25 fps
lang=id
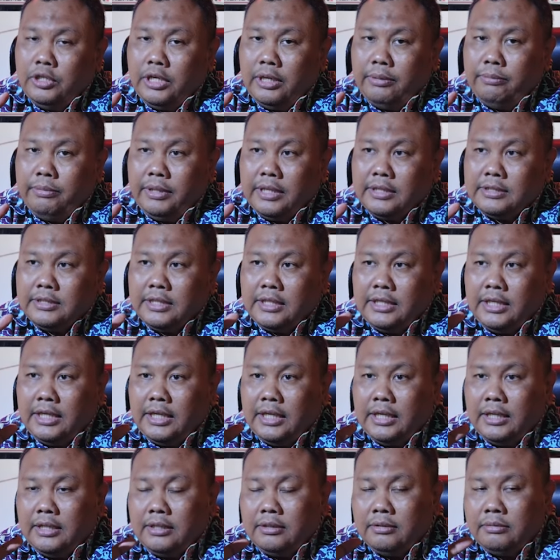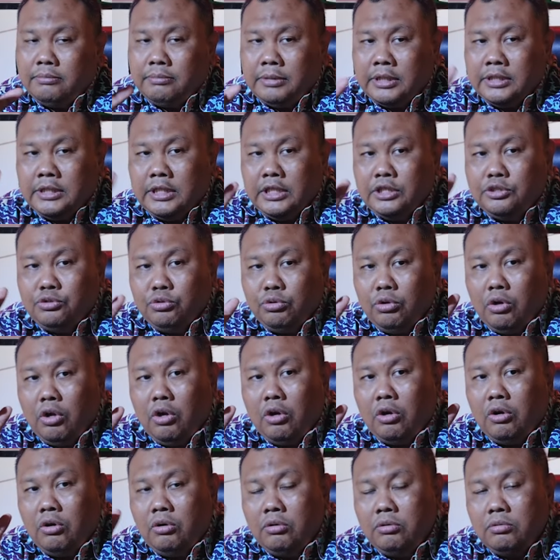dia biasanya majelis
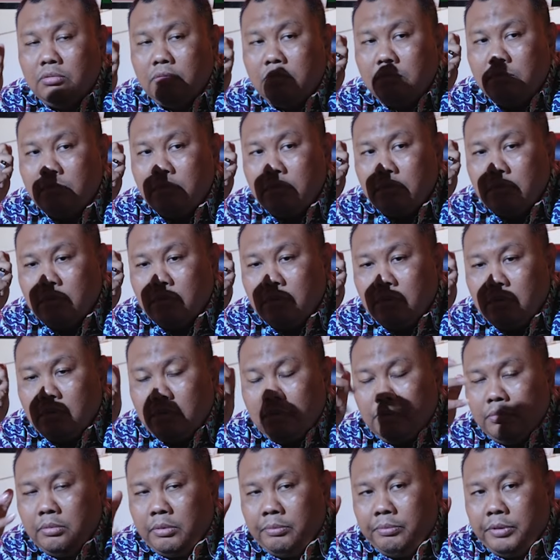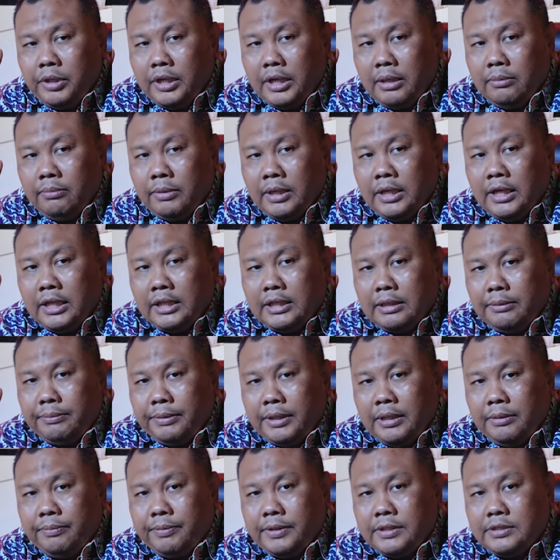suro memberikan mandat
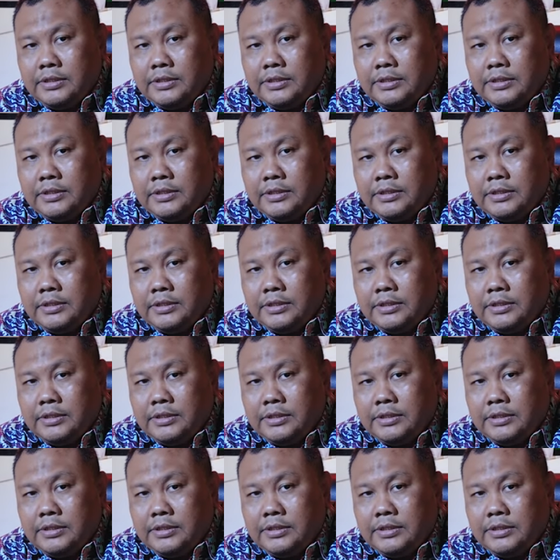kepada